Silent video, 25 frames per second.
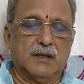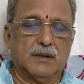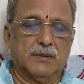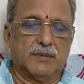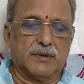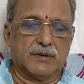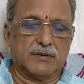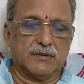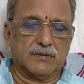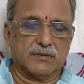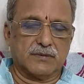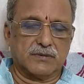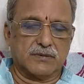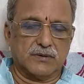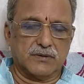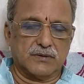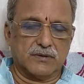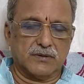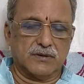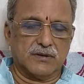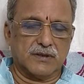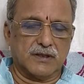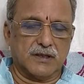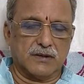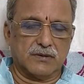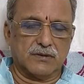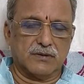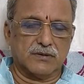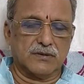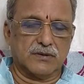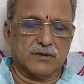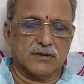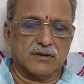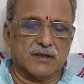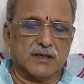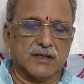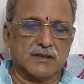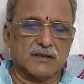మనం కొద్ది కొద్దిగా కొద్ది
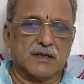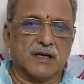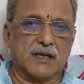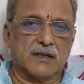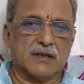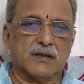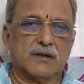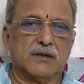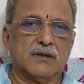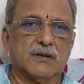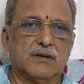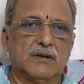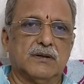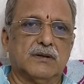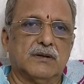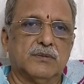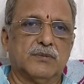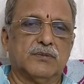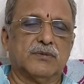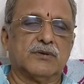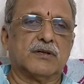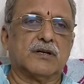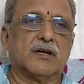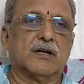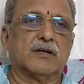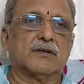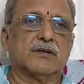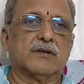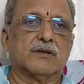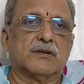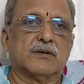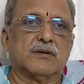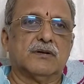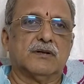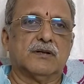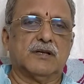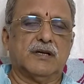కొద్దిగా సాధనలో ముందుకు వెళ్తున్న